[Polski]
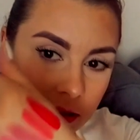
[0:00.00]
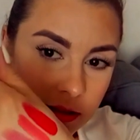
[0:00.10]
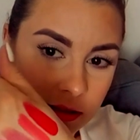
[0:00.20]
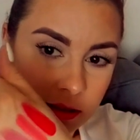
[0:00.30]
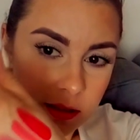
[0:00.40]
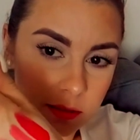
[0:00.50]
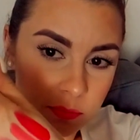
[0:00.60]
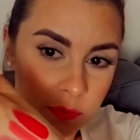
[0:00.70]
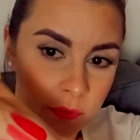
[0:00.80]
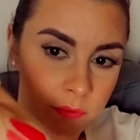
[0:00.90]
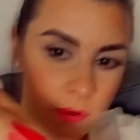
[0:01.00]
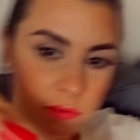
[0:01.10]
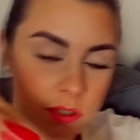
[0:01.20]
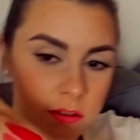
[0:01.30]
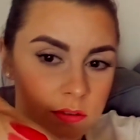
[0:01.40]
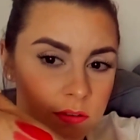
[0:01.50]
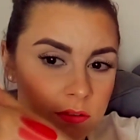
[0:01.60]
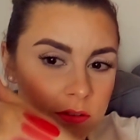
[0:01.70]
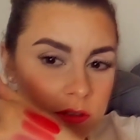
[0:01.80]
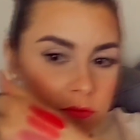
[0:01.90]
i powiem Wam, że
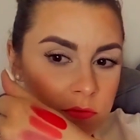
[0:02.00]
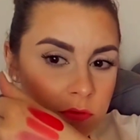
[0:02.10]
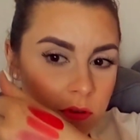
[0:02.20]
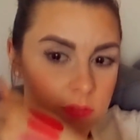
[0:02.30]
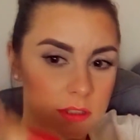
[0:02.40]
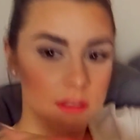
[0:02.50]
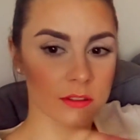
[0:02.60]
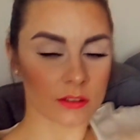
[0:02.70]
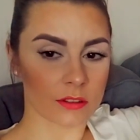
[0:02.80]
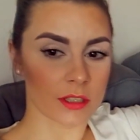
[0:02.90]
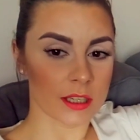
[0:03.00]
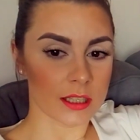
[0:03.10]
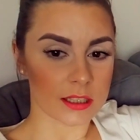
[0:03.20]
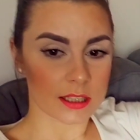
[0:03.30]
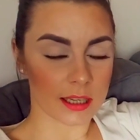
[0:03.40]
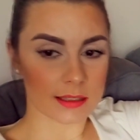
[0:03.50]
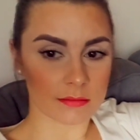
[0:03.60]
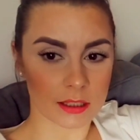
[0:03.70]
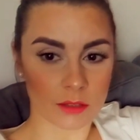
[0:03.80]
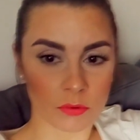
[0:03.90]
no one są cudowne, tylko że ja
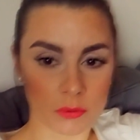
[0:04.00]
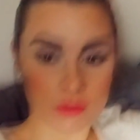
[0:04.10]
jestem taką po